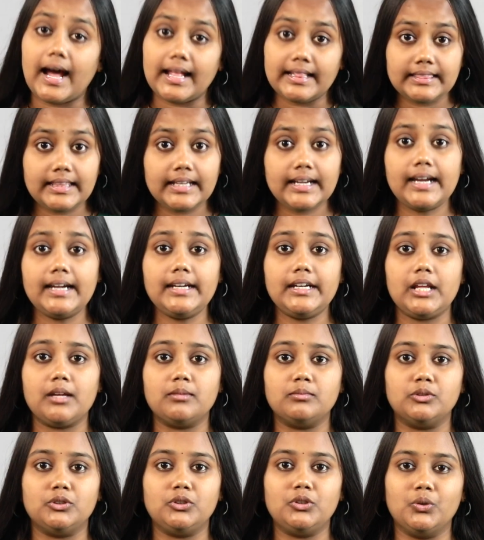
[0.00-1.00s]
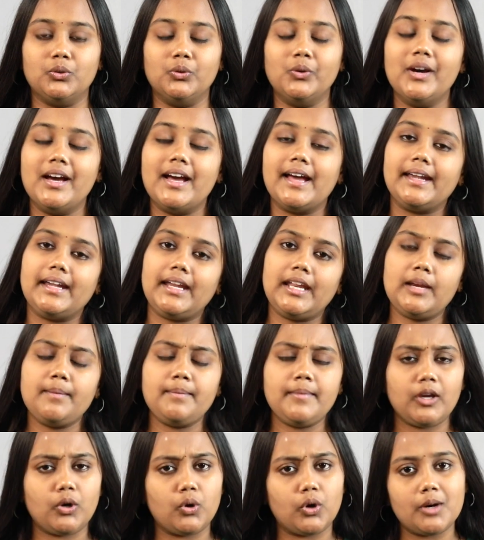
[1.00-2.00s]
అంతకంటే ముందు నేను
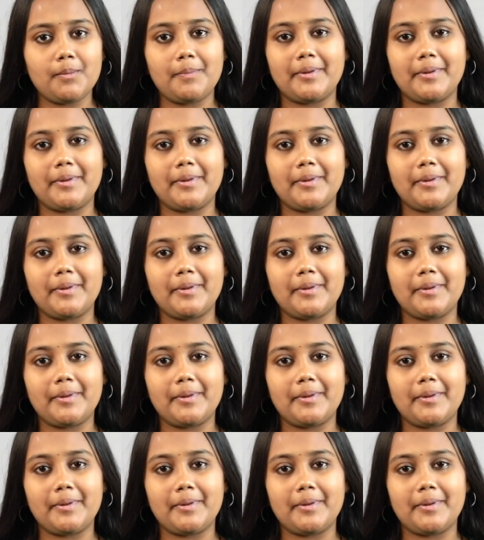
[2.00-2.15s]
మీకు ఒక